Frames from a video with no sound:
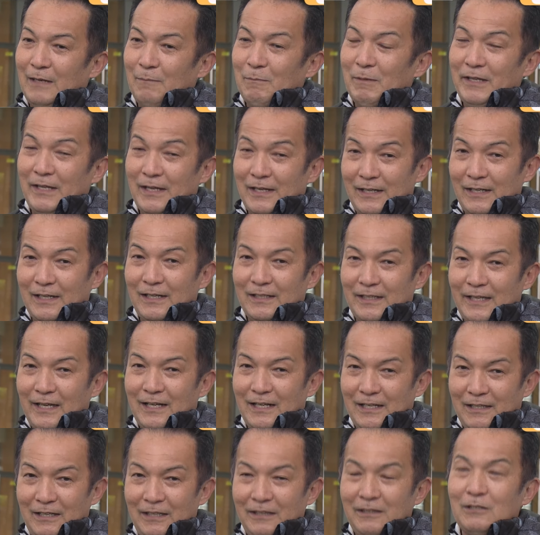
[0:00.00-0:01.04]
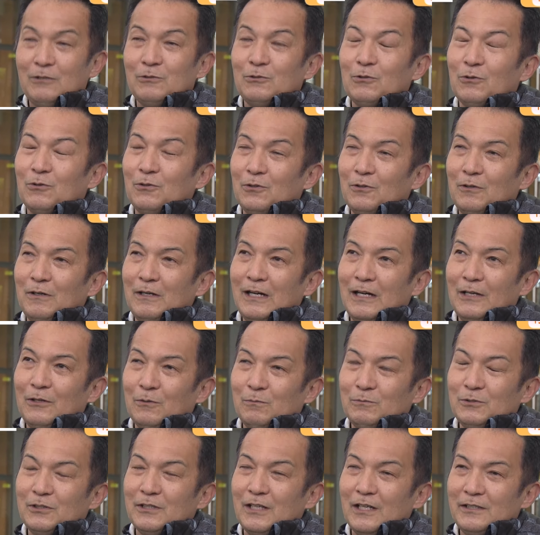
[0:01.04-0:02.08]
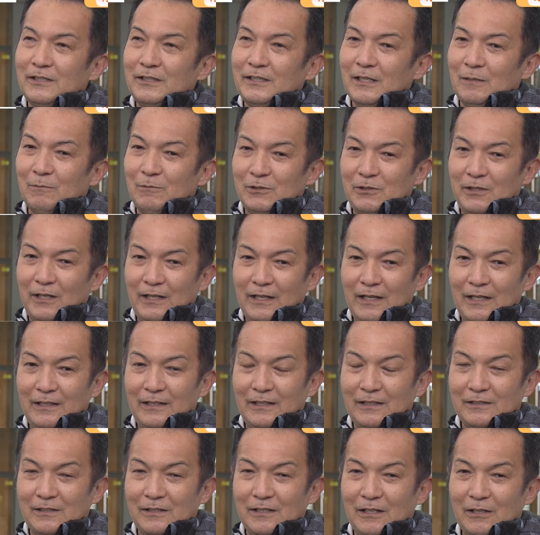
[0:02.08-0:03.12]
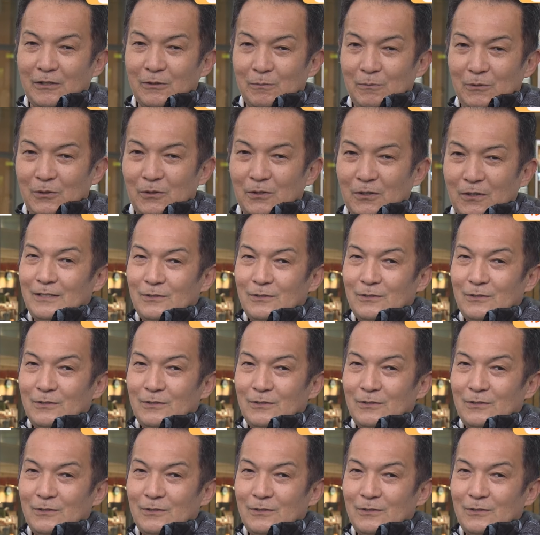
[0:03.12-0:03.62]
まあ、なかなか結果でっていうところはあの難しいかもしれないですけれども